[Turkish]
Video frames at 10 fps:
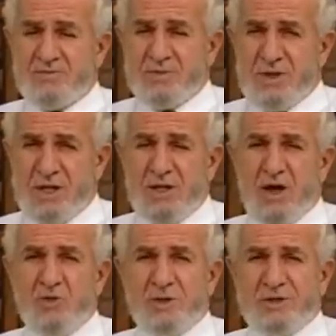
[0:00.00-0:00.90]

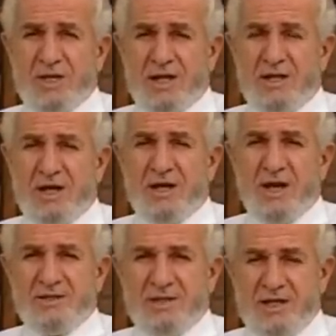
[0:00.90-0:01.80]
Allahümme salli
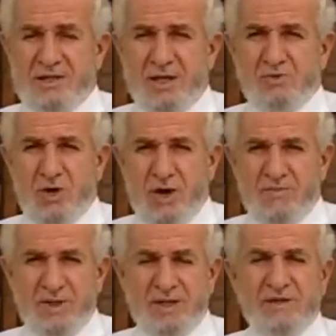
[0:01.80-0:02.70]
ala seyyidina
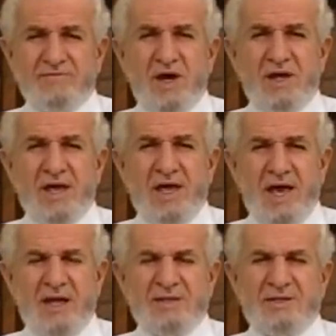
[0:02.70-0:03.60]
Muhammedin ve ala
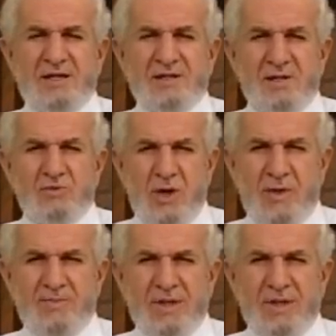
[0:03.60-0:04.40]
ali seyyidina Muhammed